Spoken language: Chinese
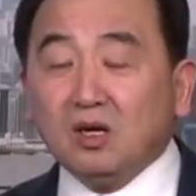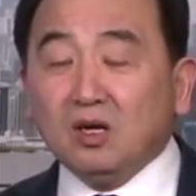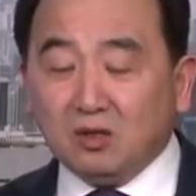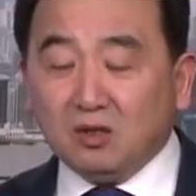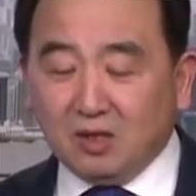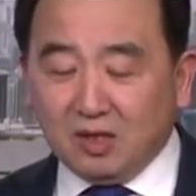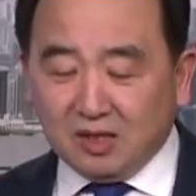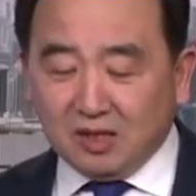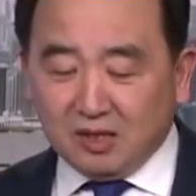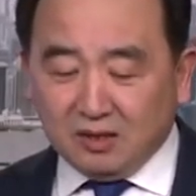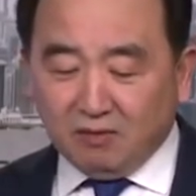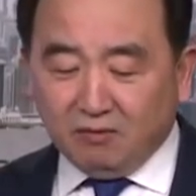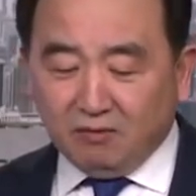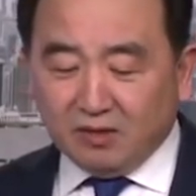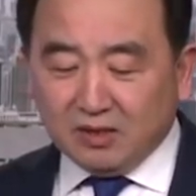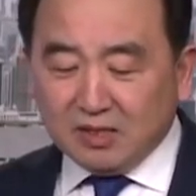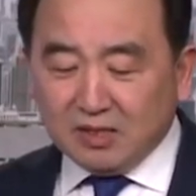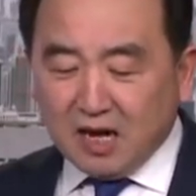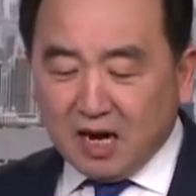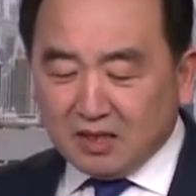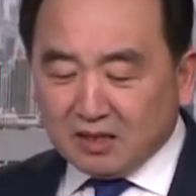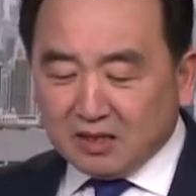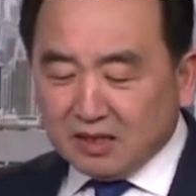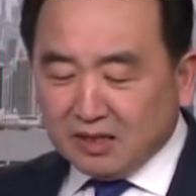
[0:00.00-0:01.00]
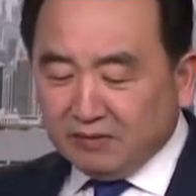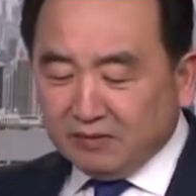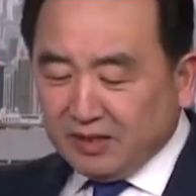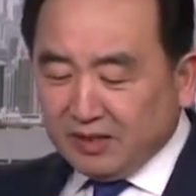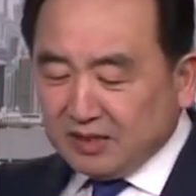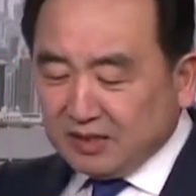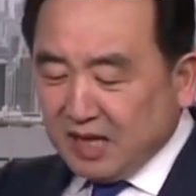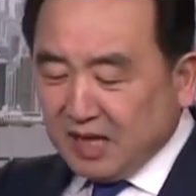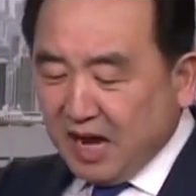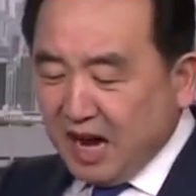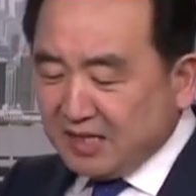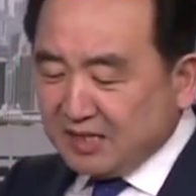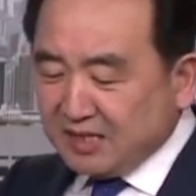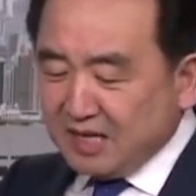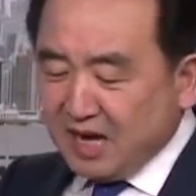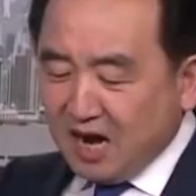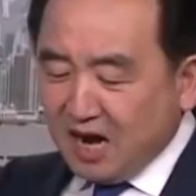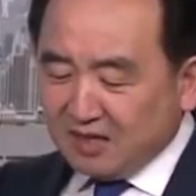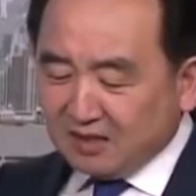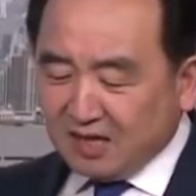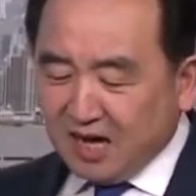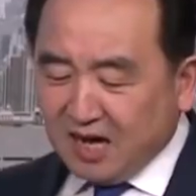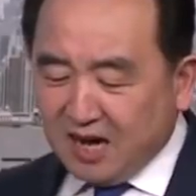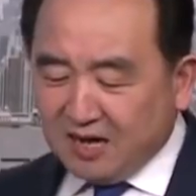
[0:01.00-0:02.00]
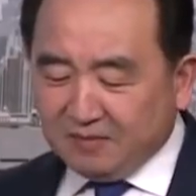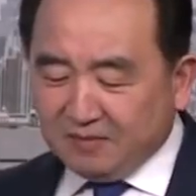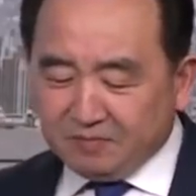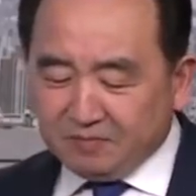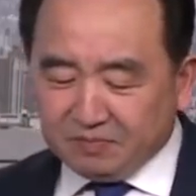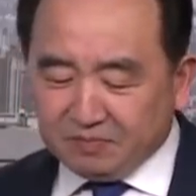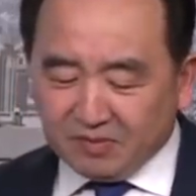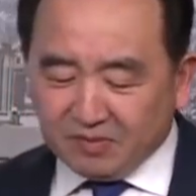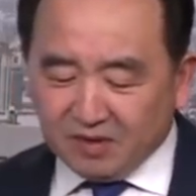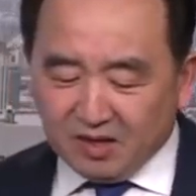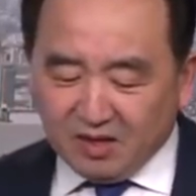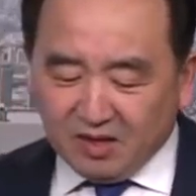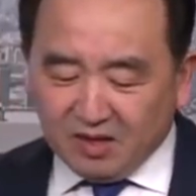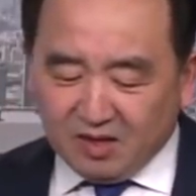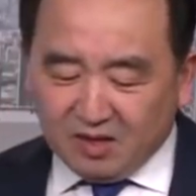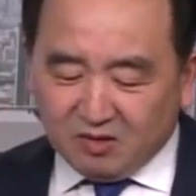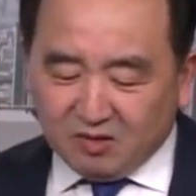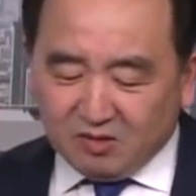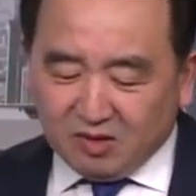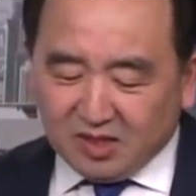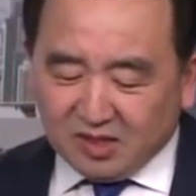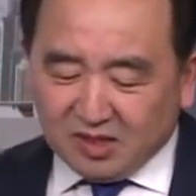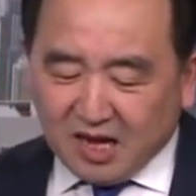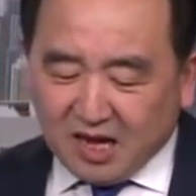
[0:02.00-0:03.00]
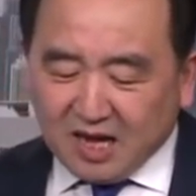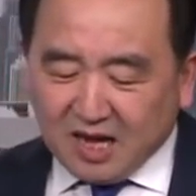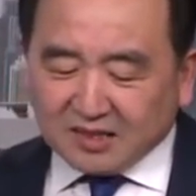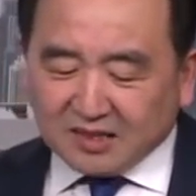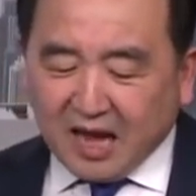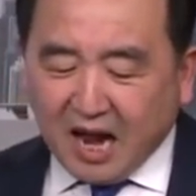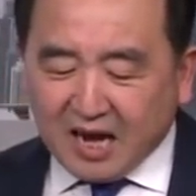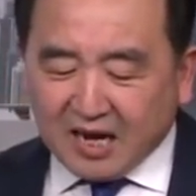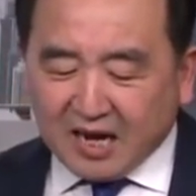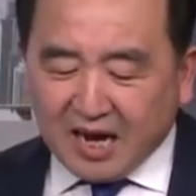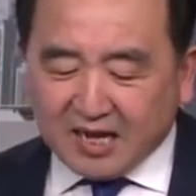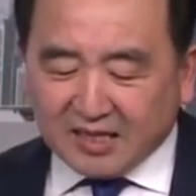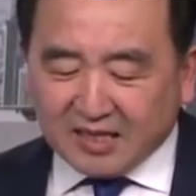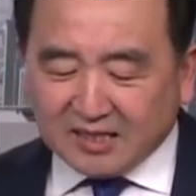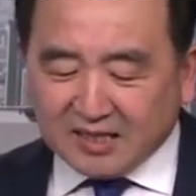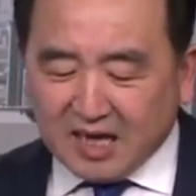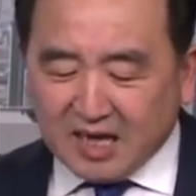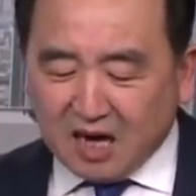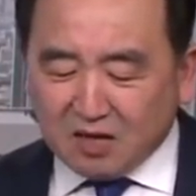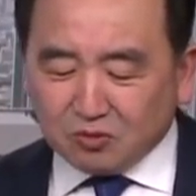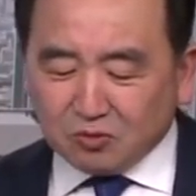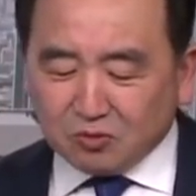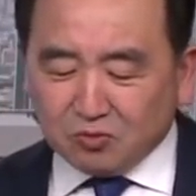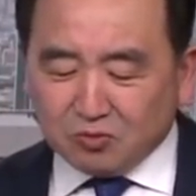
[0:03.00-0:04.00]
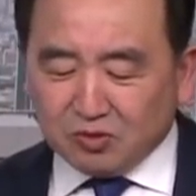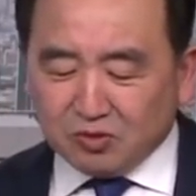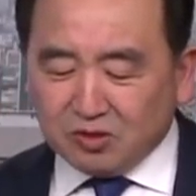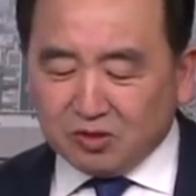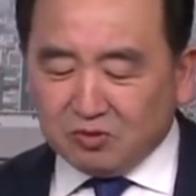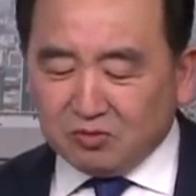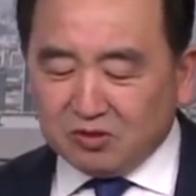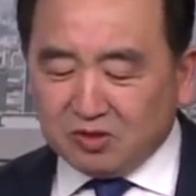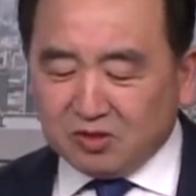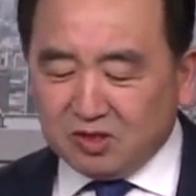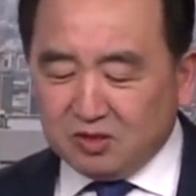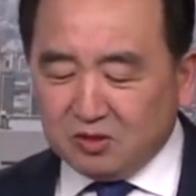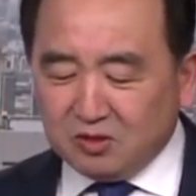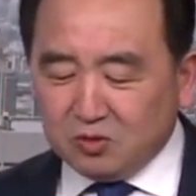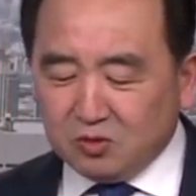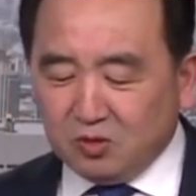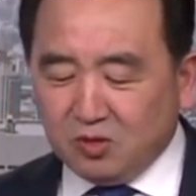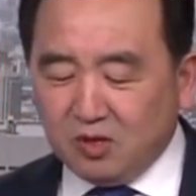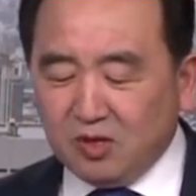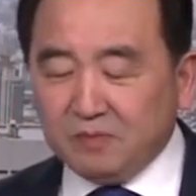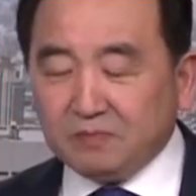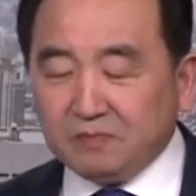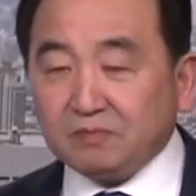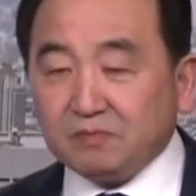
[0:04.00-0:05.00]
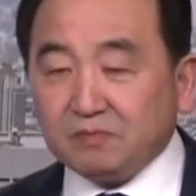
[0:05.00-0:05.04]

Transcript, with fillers: 哎，文章因为太长了，所以他大概讲述就是说，